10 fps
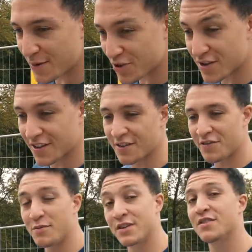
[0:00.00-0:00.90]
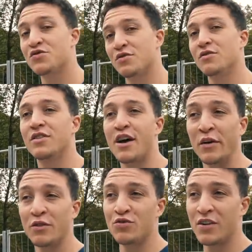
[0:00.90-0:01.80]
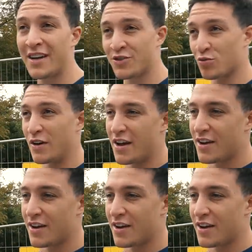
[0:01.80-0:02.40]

zobaczyć jak na filmach zawsze oglądałem, jak ludzie lecą